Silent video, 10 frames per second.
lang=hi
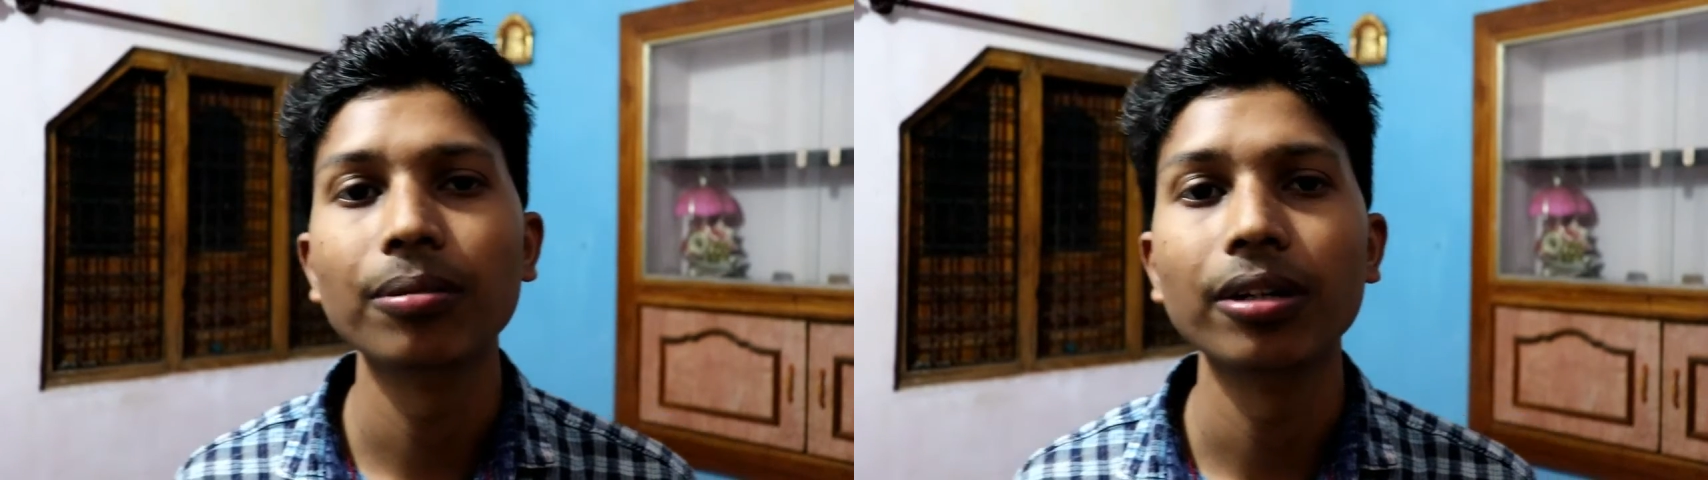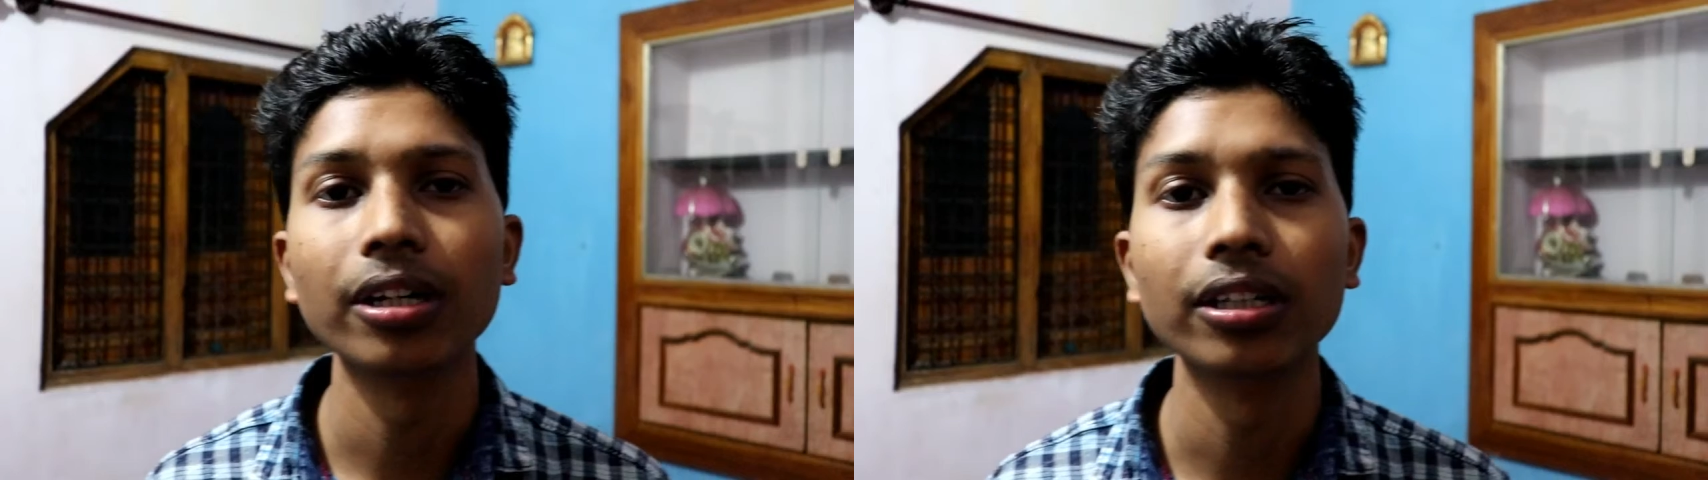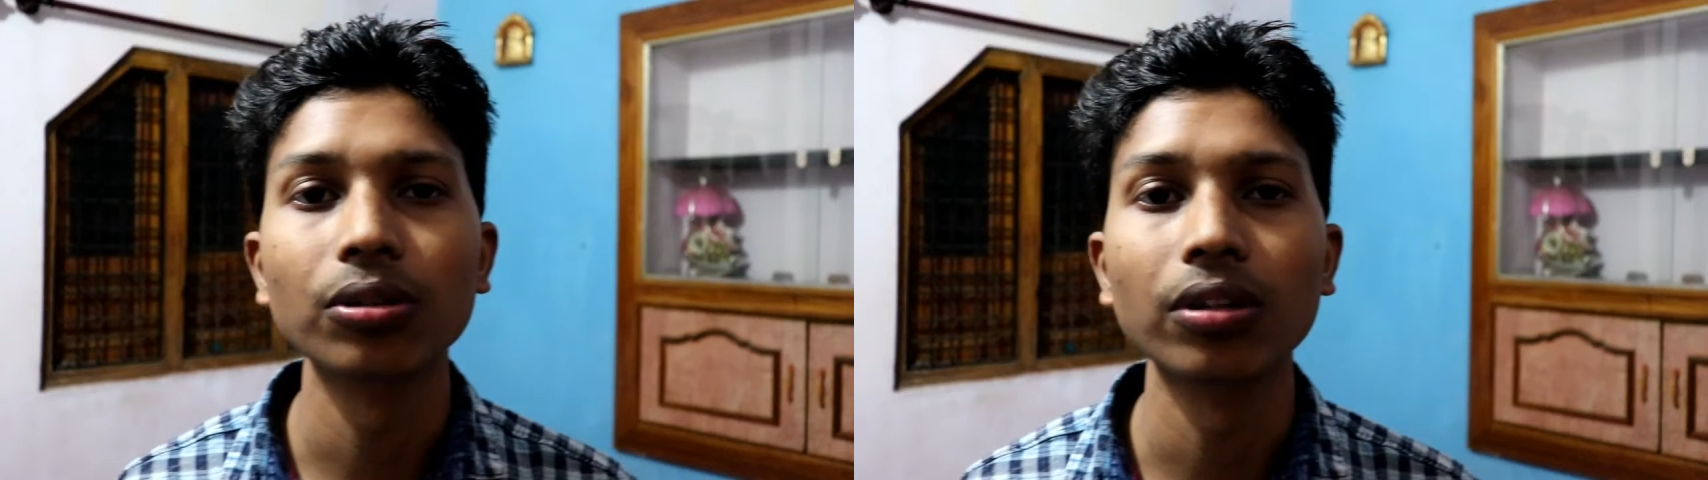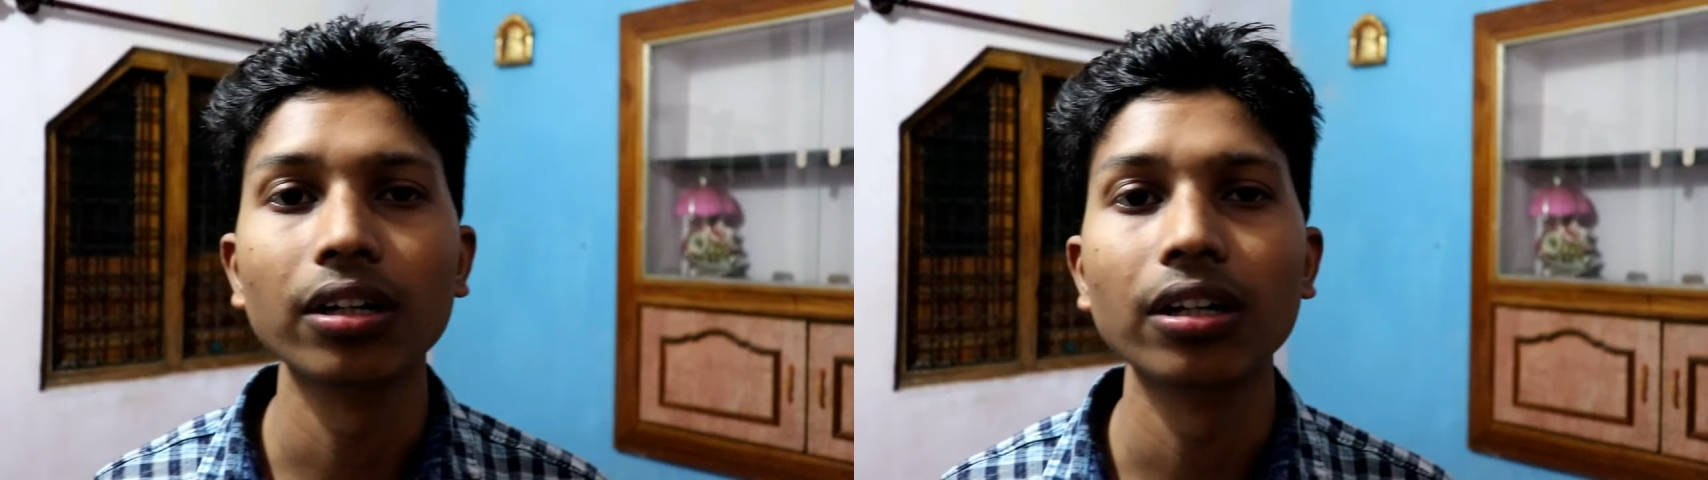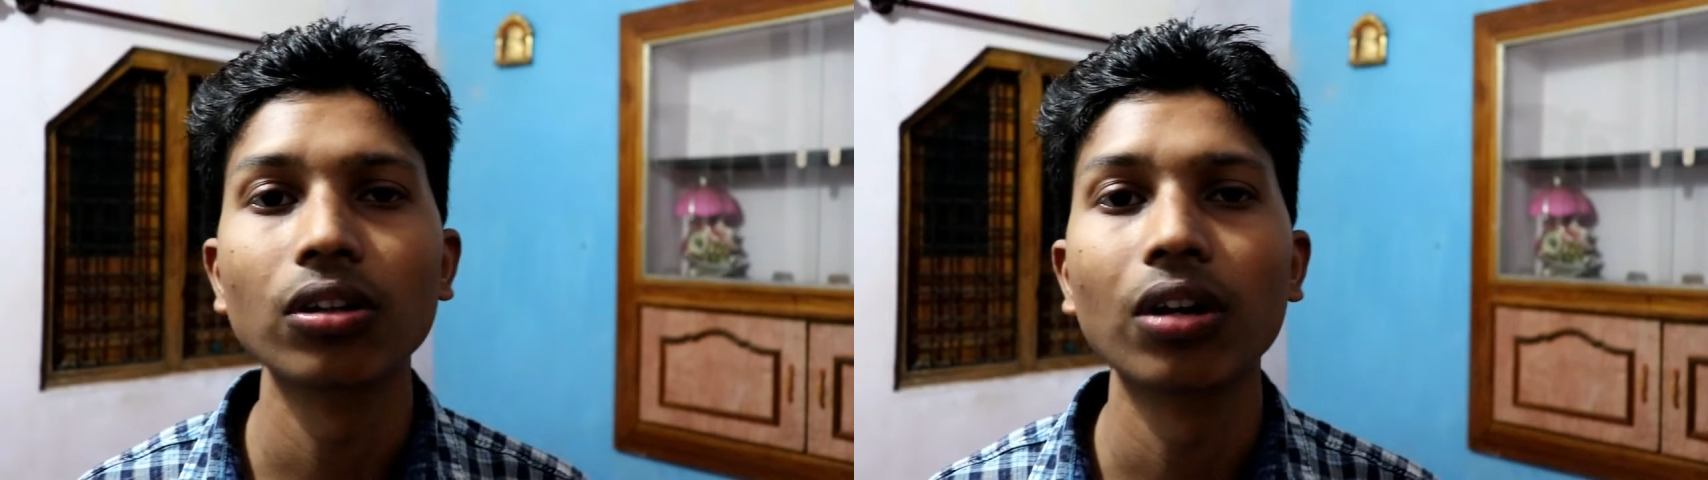आप लगाते हो
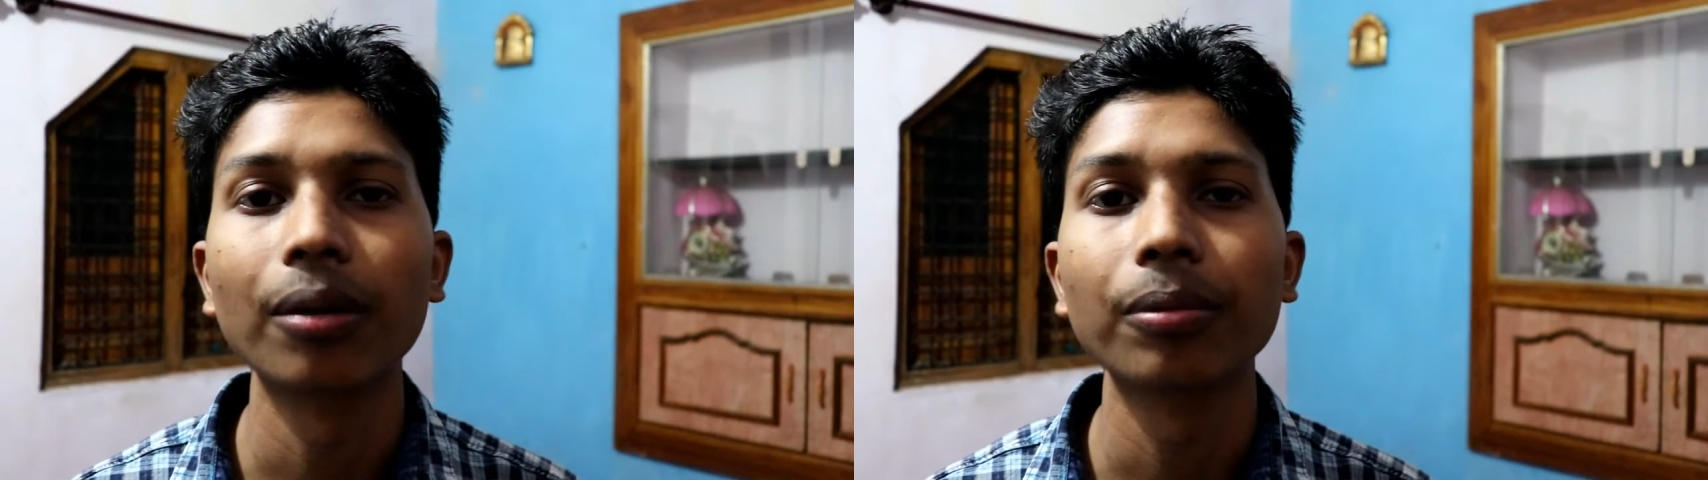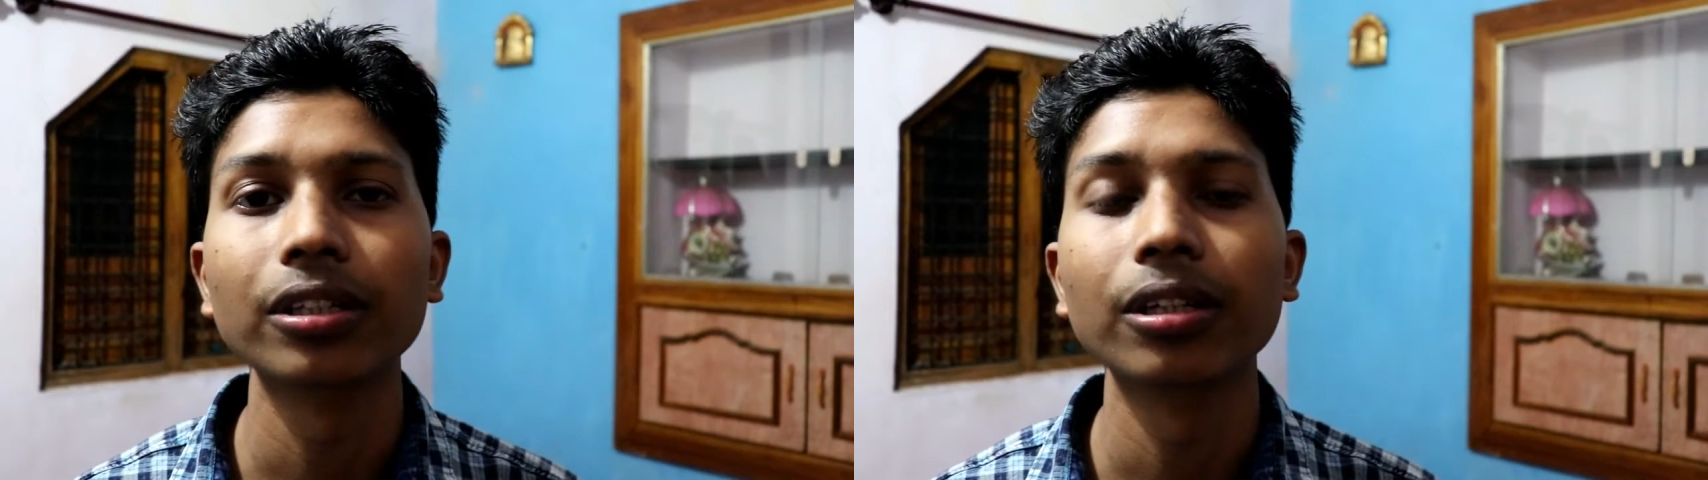अलग अलग और आपका